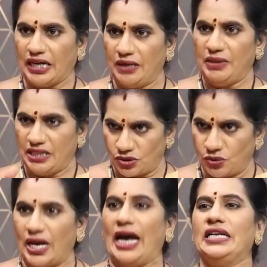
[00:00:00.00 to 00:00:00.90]
పడక మీద
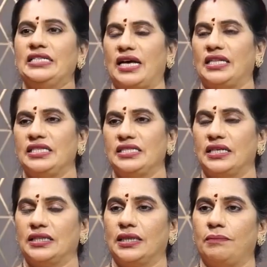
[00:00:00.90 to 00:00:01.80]
సుఖాన్ని
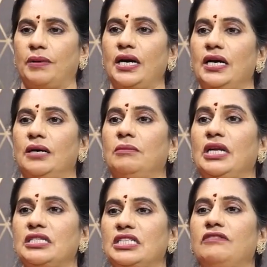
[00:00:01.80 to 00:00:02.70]
సాధించారు తప్ప
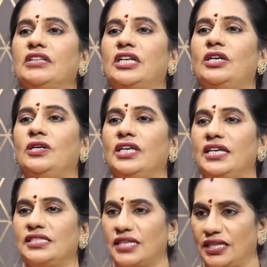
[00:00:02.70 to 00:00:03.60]
మీరు జీవితంలో
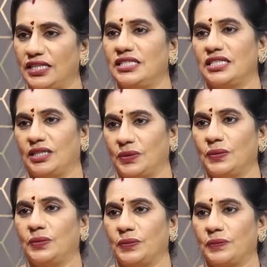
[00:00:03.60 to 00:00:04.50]
ఏం
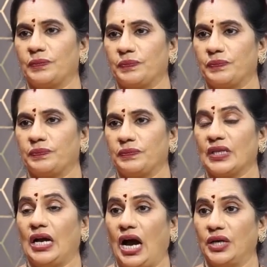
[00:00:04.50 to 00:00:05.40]
సాధించారు
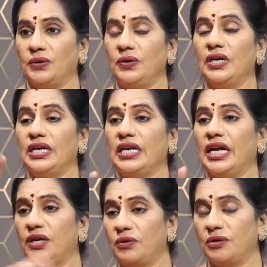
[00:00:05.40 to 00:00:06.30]
అటు
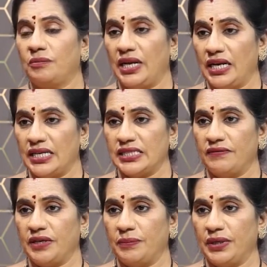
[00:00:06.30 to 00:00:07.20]
ఎన్ని కుటుంబాలు
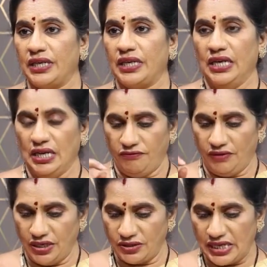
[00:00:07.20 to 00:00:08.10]
నాశనం అయిపోయినాయి
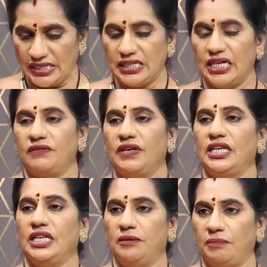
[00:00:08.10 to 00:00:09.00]
వీళ్ళు
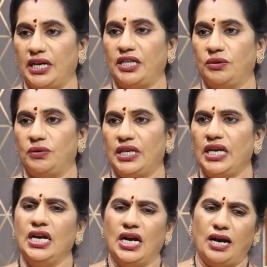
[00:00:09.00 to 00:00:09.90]
చేసినటువంటి ఈ పనితోటి
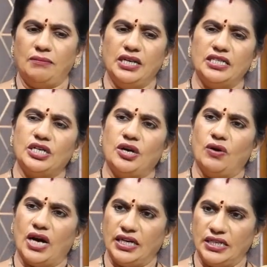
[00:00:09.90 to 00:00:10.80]
అమ్మాయి నిజంగా
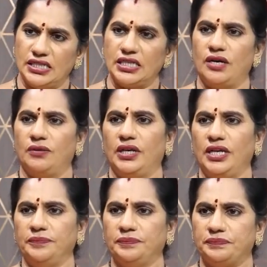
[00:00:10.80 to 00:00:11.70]
ఒక ఆర్టిస్ట్గా ఉండి